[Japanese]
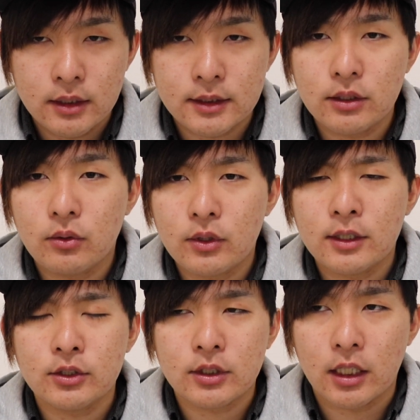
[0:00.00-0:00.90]
全国
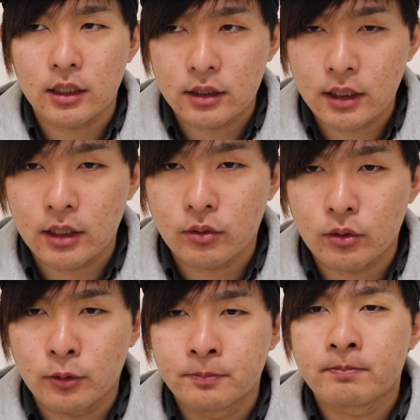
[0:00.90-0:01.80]
握手会でこ
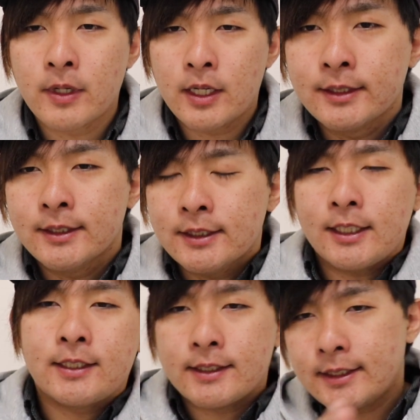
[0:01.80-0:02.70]
の「
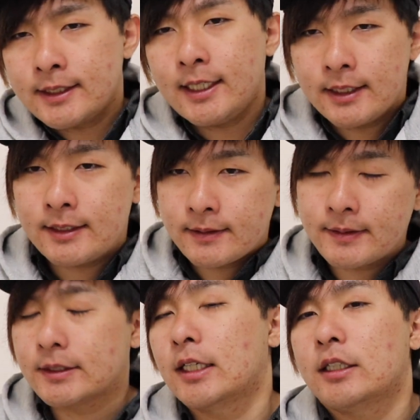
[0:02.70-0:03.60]
ありがとうございますありがとうござい
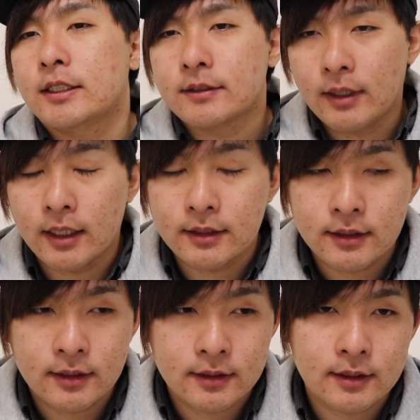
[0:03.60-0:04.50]
ます」ぐらいのやつ
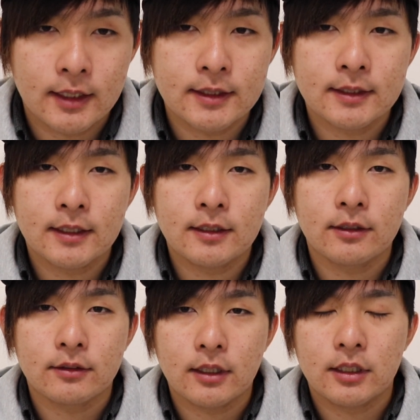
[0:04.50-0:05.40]
は開催され
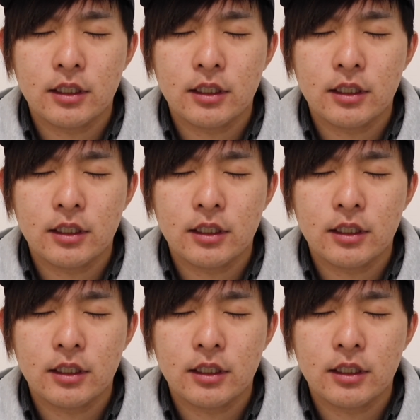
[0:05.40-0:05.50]
てるんで、